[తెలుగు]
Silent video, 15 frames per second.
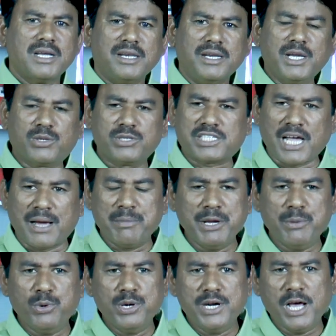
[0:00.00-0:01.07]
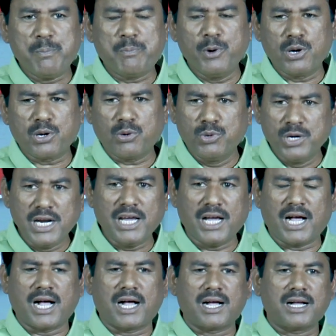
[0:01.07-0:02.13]
నీకు సమయం ఉండపో ఉండా
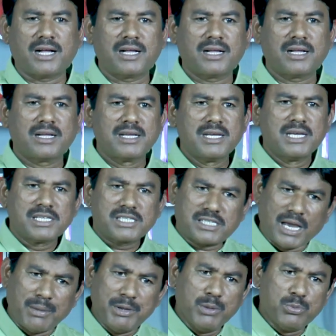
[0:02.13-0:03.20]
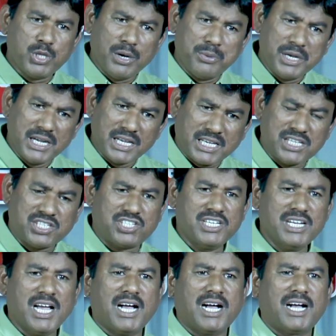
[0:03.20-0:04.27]
సమయం దేవుడు నీకు
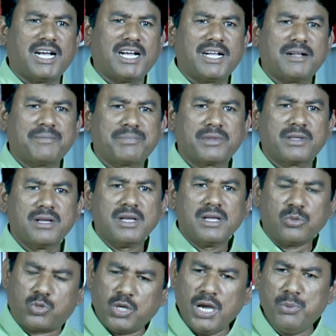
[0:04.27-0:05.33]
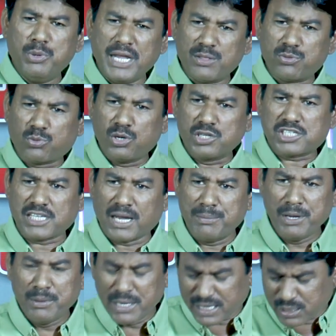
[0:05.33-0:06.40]
ఇచ్చిన దేవుడు ఎంతో
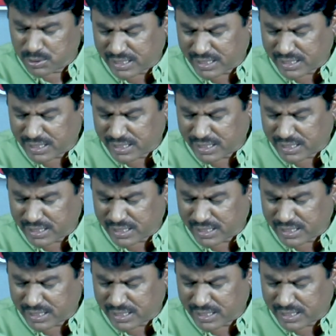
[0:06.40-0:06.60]
సమయం నీకు